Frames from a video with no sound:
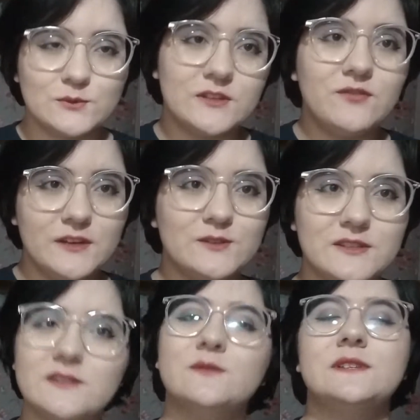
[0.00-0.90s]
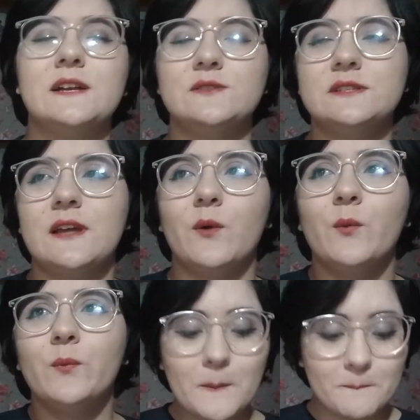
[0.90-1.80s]
os efeitos que são usados e tal.
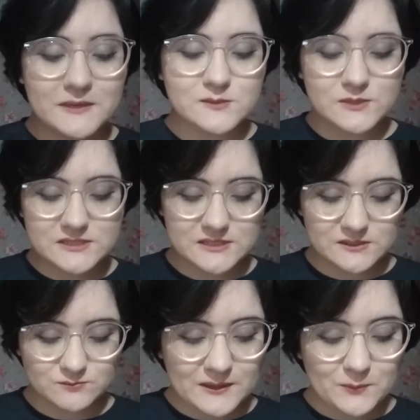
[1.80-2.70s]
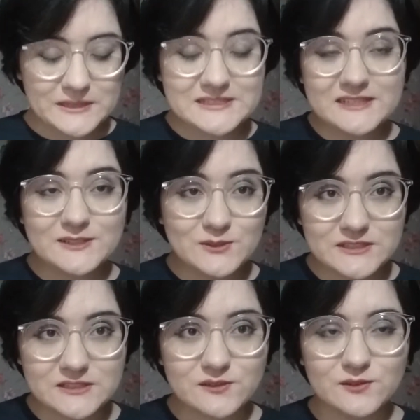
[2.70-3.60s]
Mesmo assim, pensando
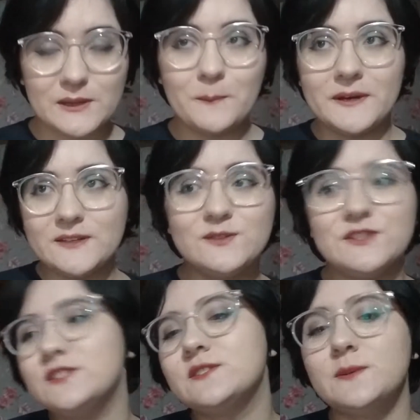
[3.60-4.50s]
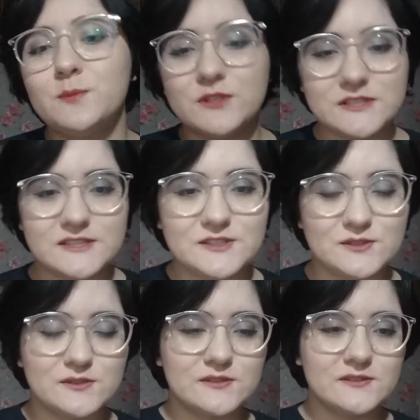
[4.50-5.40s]
nisso, lembrando disso depois de assistir
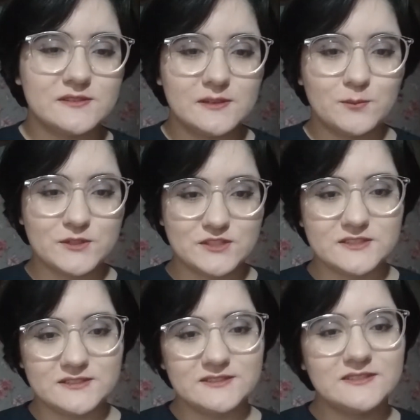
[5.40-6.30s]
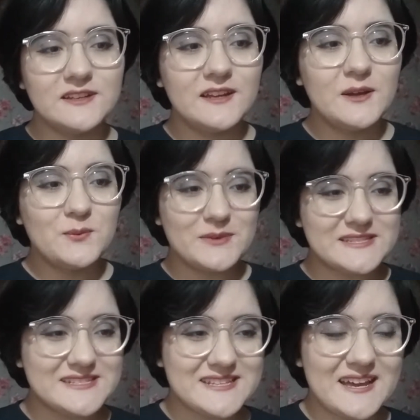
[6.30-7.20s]
os, depois de
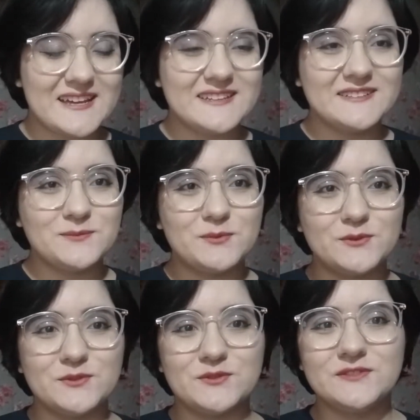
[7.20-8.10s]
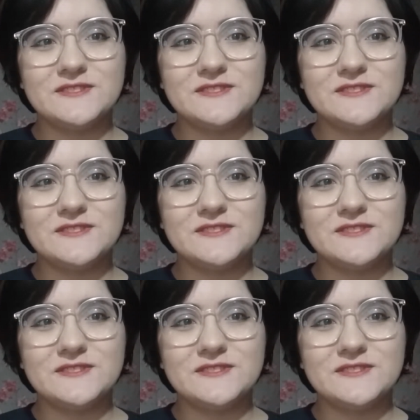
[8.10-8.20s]
pesquisar pro